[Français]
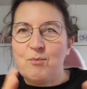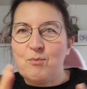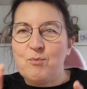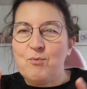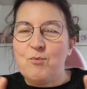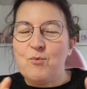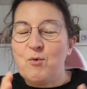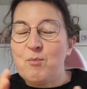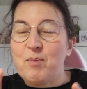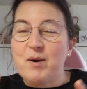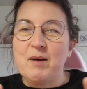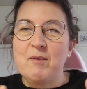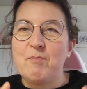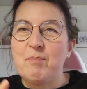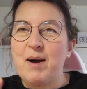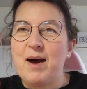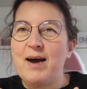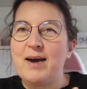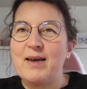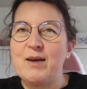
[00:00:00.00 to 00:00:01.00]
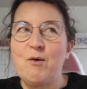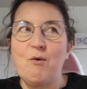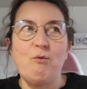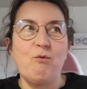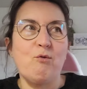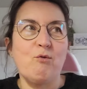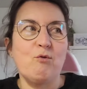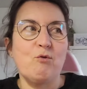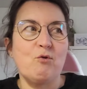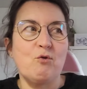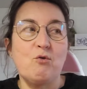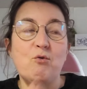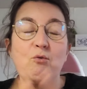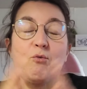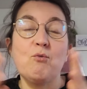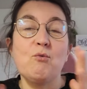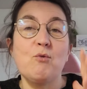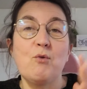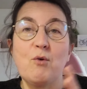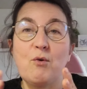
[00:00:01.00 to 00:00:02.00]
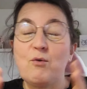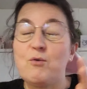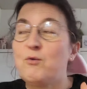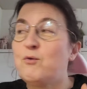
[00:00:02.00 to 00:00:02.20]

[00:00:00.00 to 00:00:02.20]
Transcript: me préparer en fonction euh,